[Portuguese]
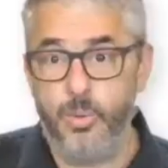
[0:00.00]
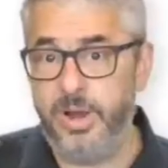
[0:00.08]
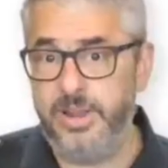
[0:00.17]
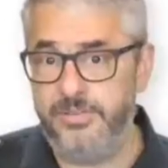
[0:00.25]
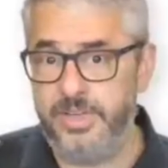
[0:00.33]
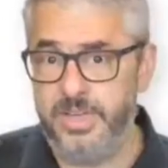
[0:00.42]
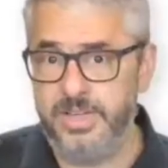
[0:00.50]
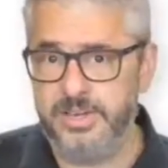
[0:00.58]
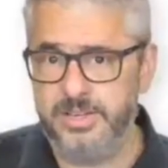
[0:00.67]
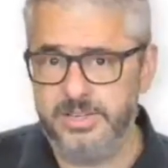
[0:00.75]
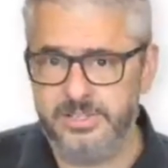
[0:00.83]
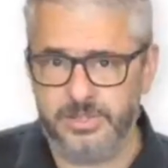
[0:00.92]
Com a Live
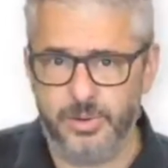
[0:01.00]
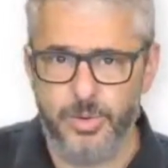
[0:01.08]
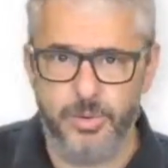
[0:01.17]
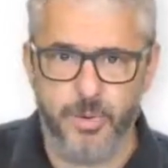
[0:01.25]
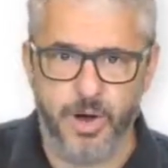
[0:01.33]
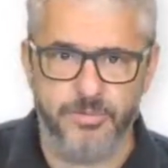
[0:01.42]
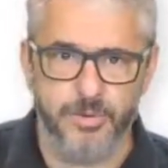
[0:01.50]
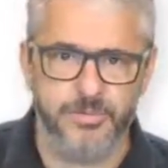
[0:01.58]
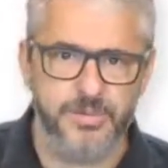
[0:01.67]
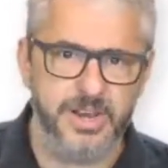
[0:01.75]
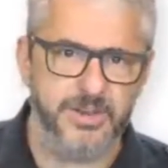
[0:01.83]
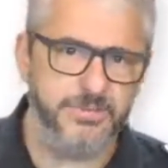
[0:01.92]
Here, seu imóvel
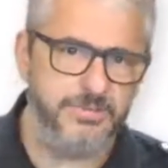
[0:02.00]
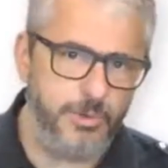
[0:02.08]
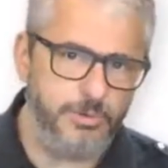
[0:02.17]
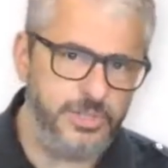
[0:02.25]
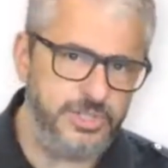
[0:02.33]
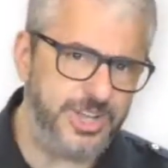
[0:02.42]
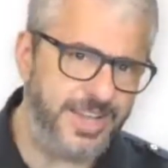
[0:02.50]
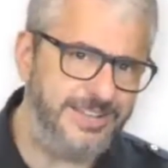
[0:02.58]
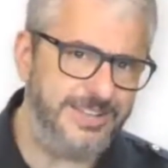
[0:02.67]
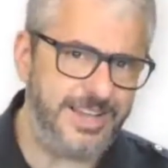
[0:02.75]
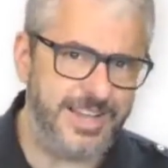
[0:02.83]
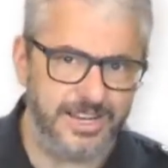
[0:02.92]
vira fonte de
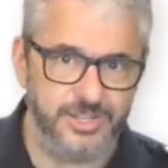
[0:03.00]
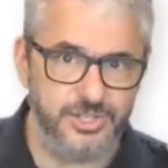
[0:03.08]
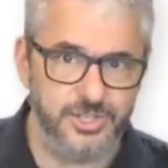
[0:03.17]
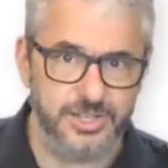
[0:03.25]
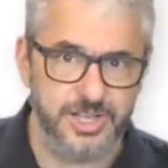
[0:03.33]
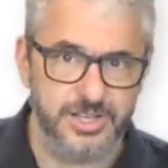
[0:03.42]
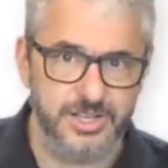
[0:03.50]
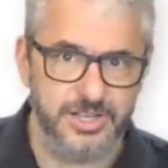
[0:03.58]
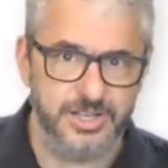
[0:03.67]
renda garantida.